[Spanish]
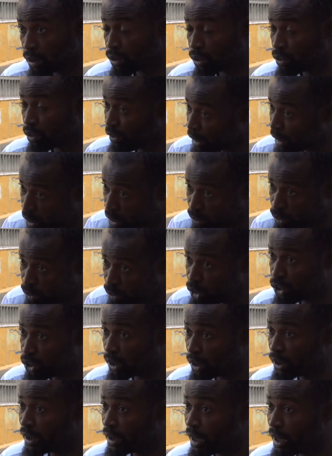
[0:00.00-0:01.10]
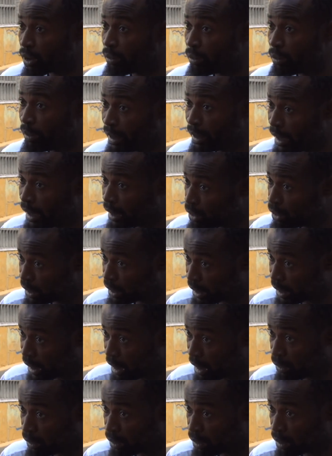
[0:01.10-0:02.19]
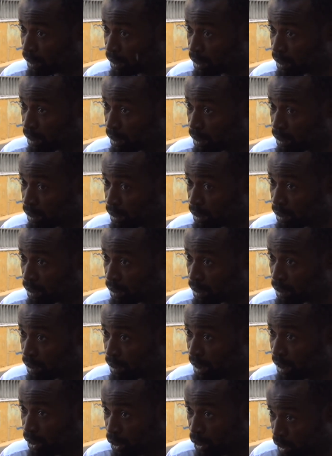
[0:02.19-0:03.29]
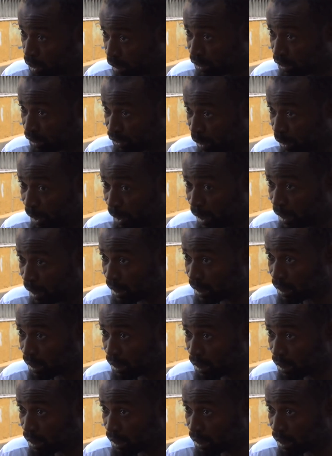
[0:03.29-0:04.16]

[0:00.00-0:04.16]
tuvieron mucho dinero vendiendo esclavos y otras familias.